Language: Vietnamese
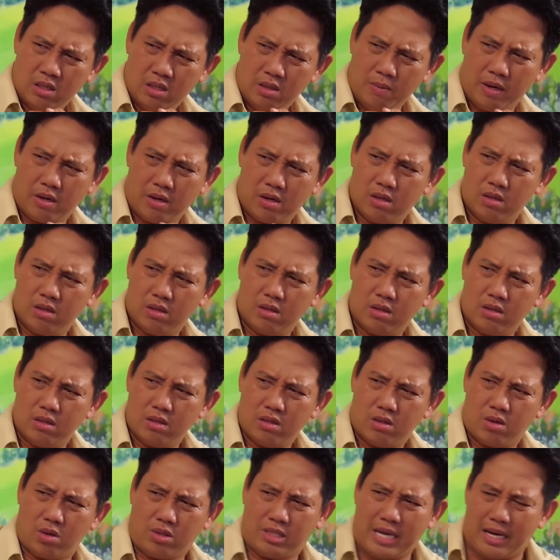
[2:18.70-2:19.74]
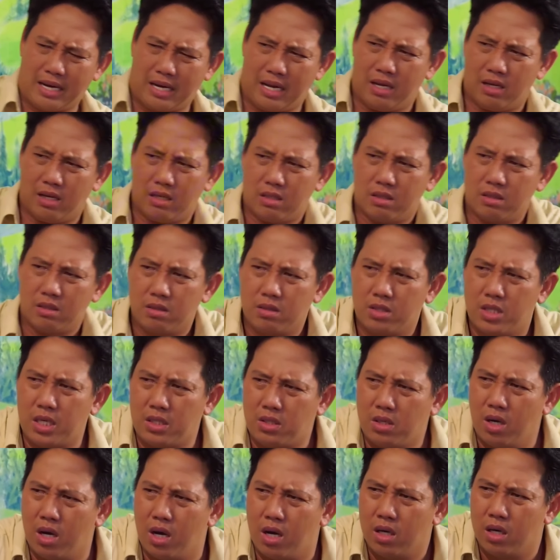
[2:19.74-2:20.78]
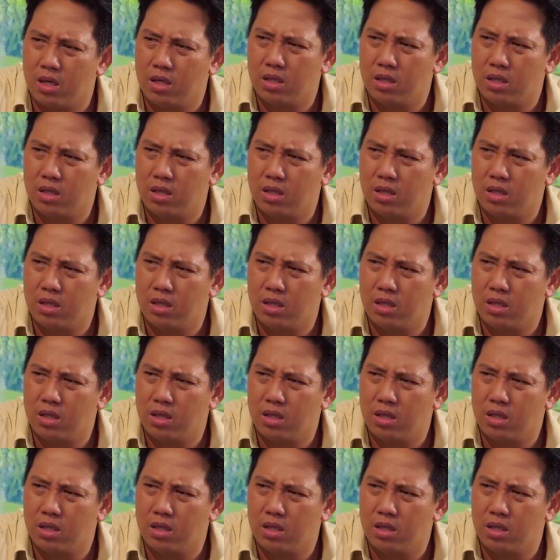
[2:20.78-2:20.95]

nhưng mà có chắc là chết chưa